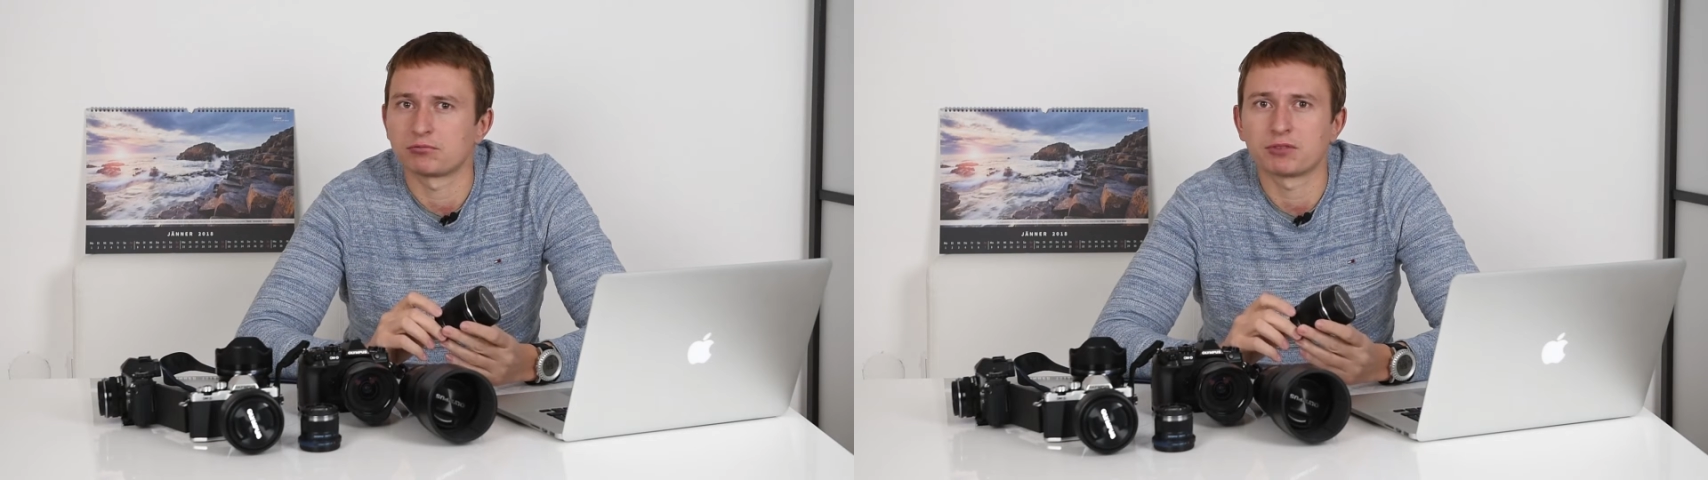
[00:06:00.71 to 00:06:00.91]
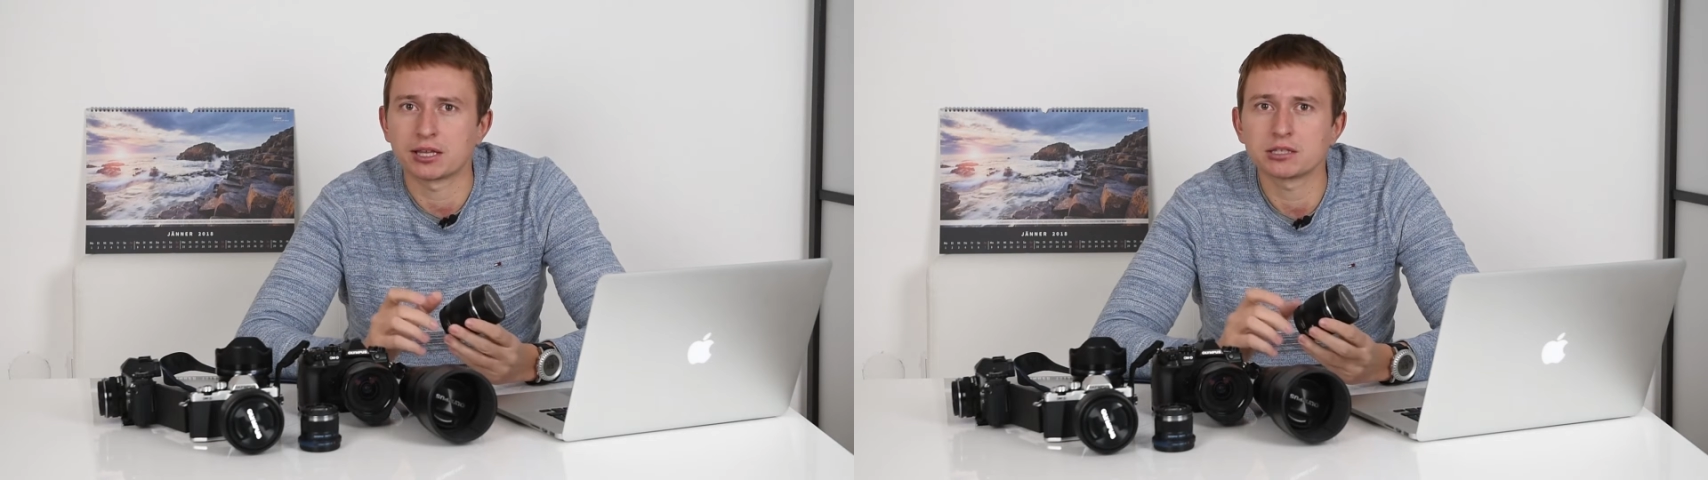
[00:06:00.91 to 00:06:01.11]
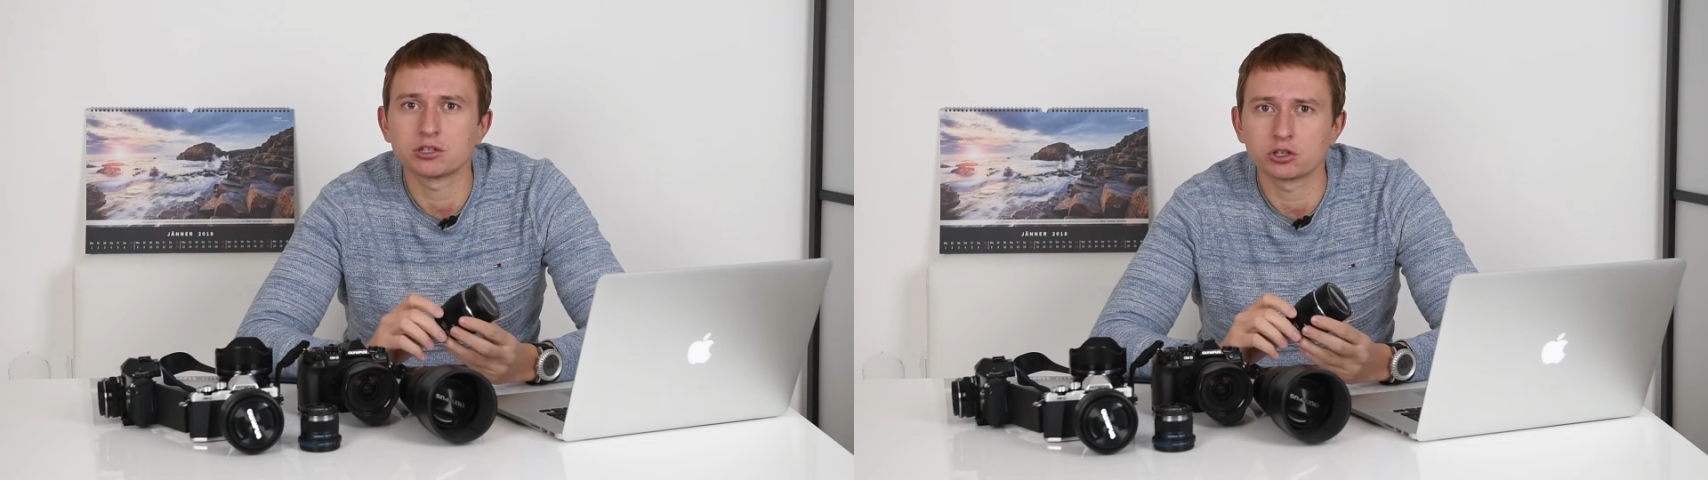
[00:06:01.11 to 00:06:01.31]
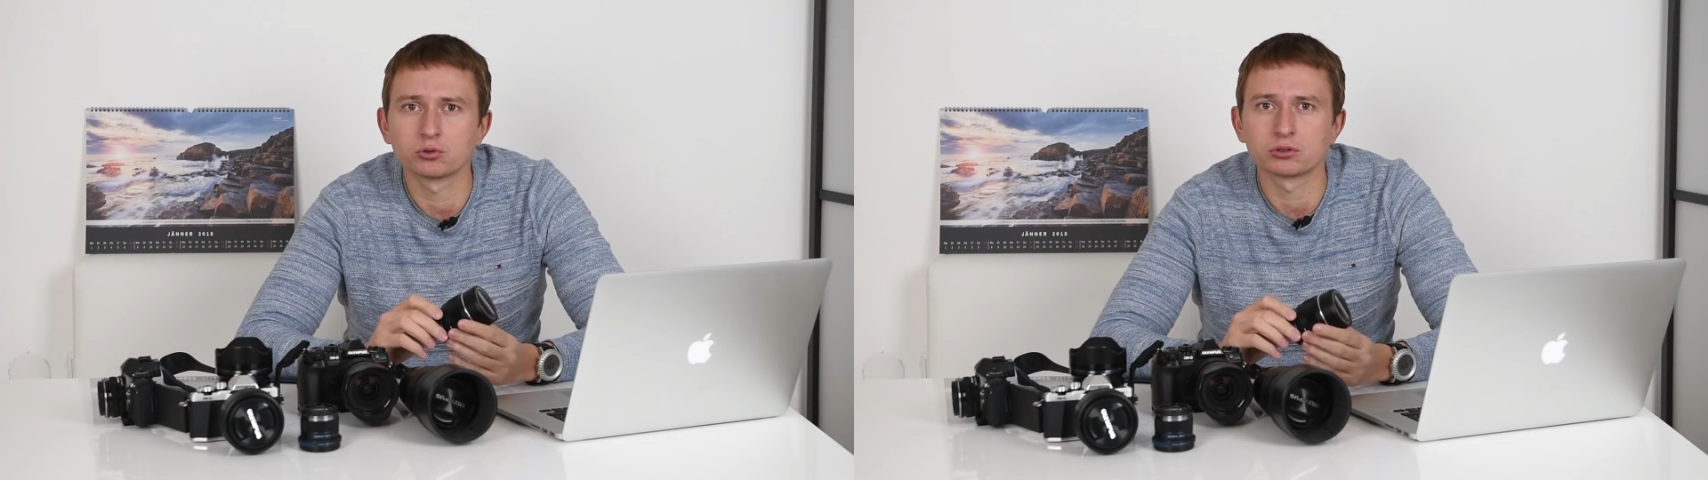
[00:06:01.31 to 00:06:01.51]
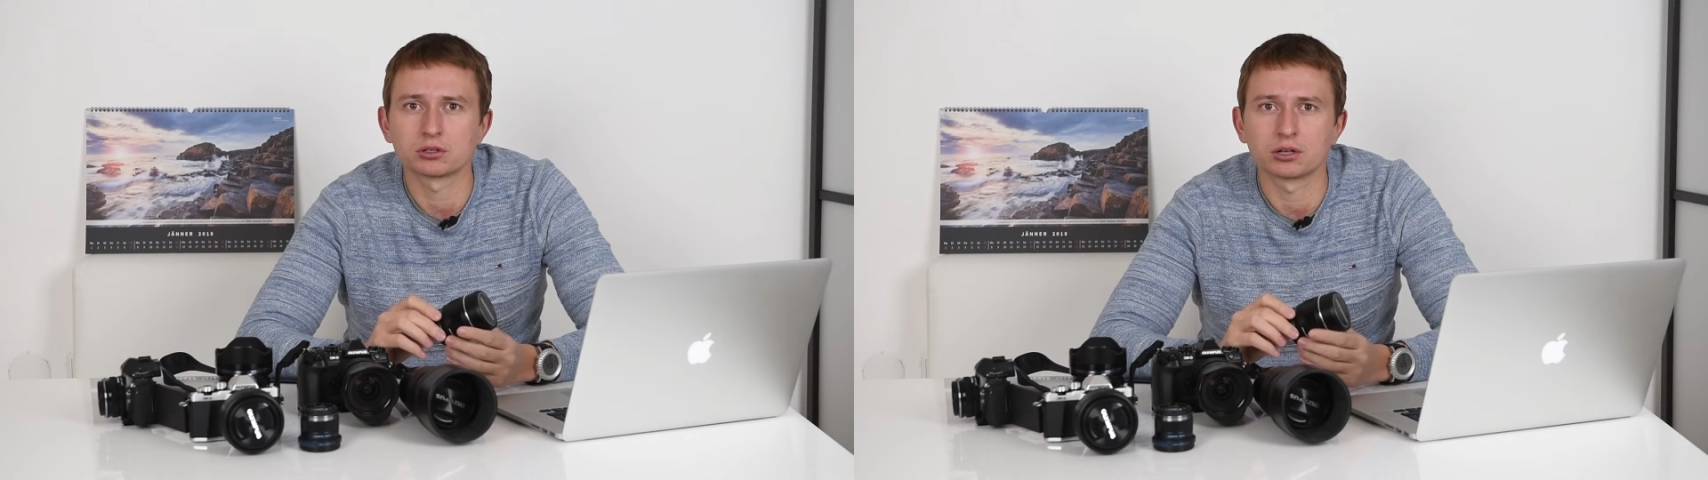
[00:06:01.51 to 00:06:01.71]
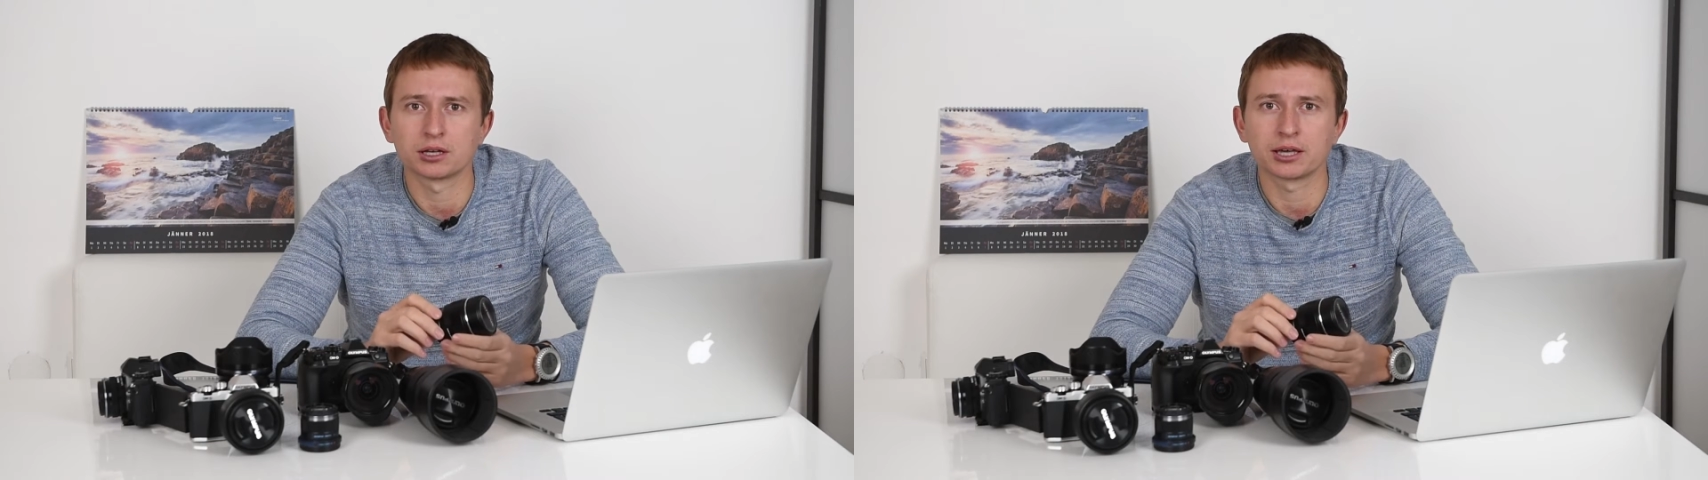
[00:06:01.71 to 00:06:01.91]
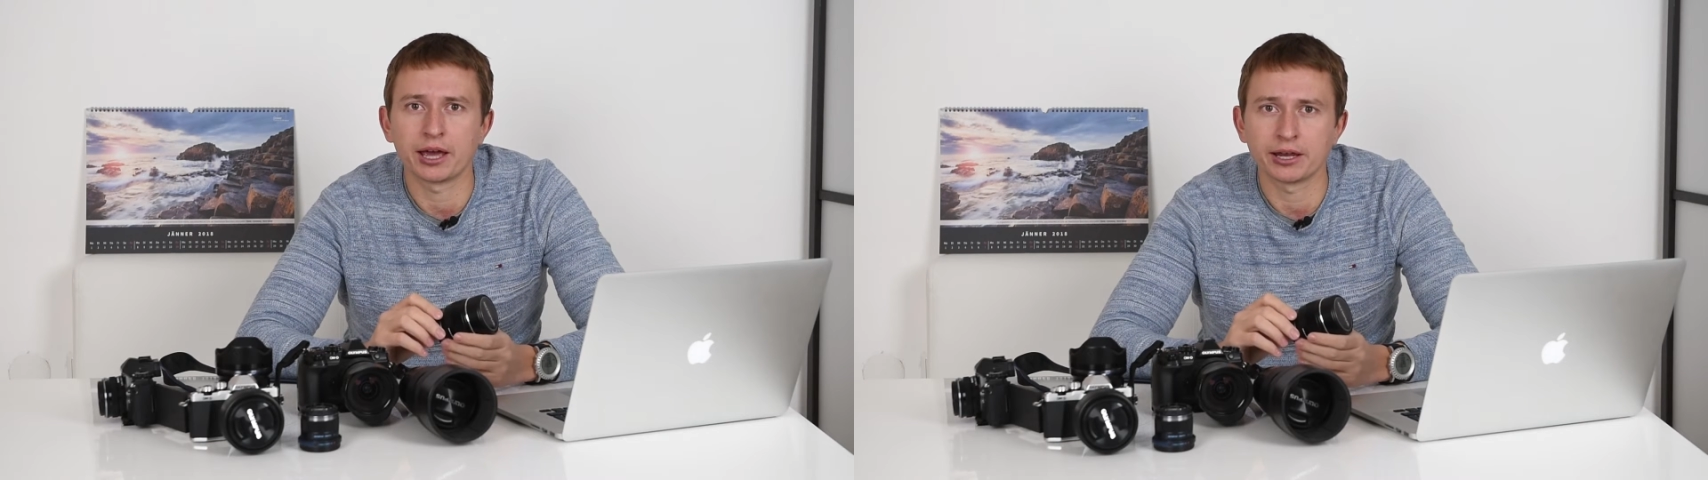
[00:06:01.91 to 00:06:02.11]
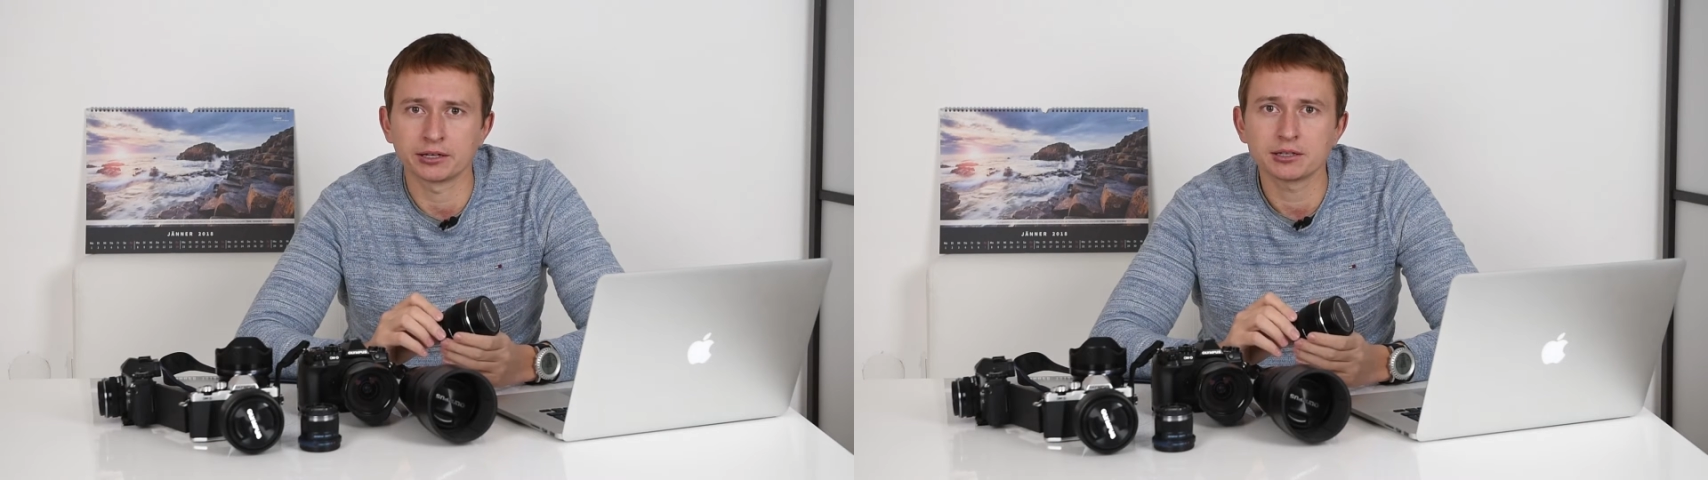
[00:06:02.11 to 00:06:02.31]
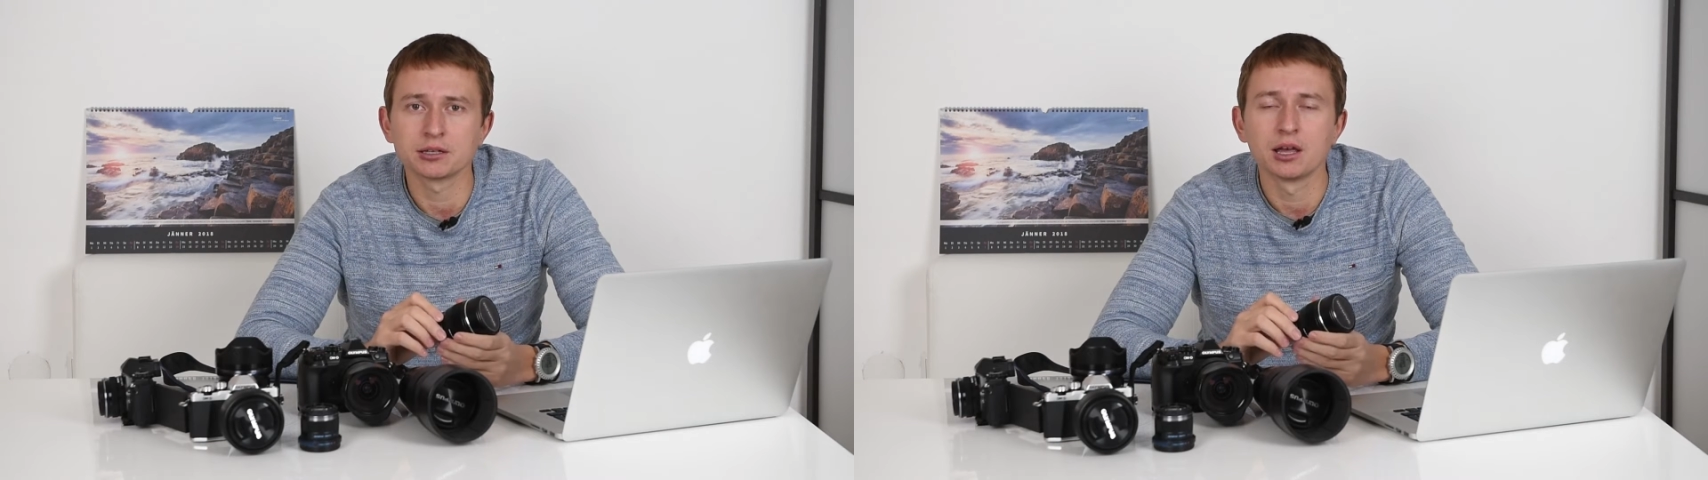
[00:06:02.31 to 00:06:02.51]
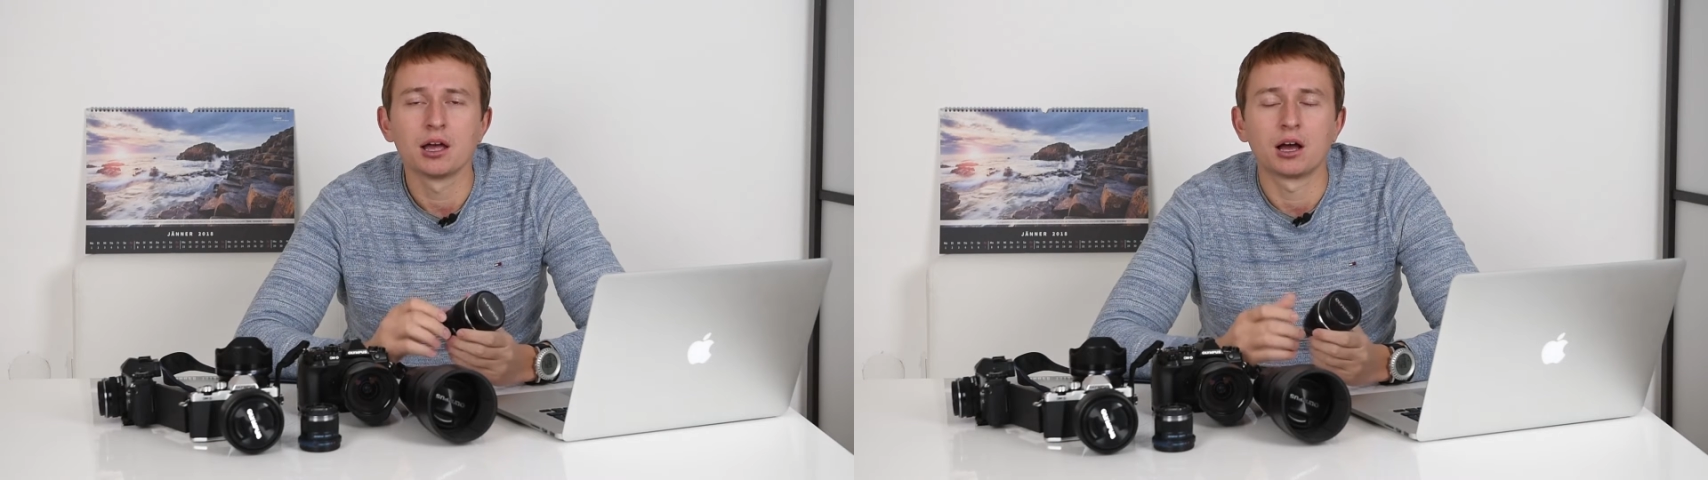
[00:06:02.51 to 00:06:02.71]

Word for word: wahnsinnig gut äh, geeignet.